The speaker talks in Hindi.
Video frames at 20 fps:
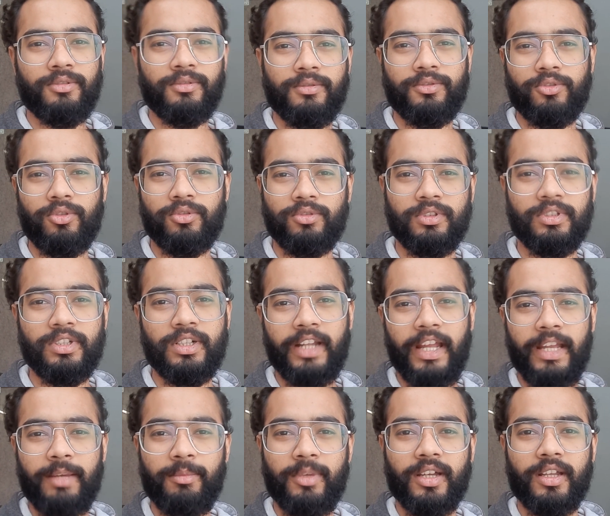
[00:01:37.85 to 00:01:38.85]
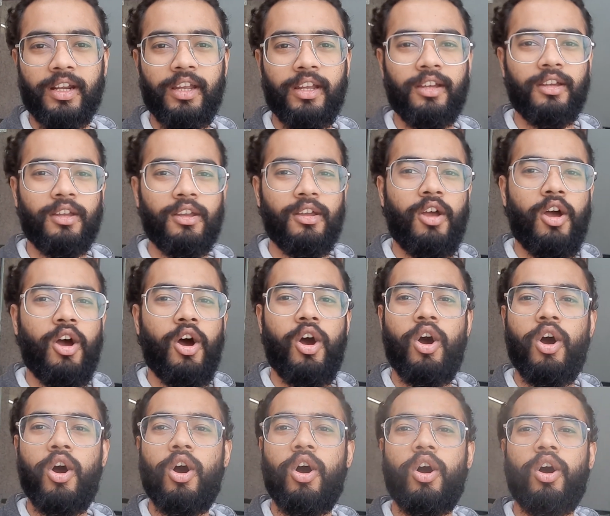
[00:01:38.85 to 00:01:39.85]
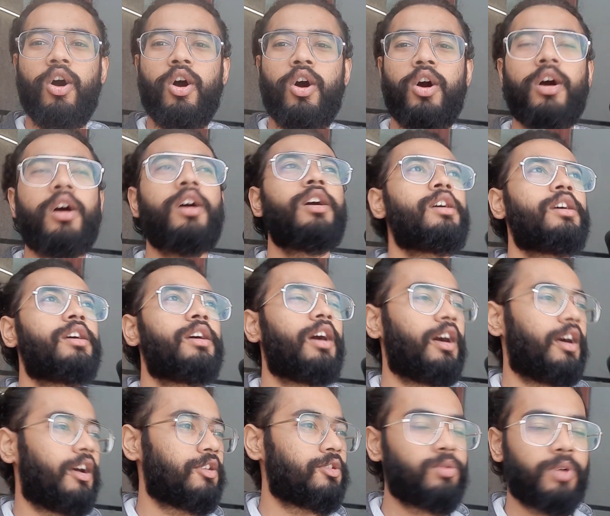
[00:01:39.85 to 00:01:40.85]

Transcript: उसको थोड़ा सा टाइम लग रहा है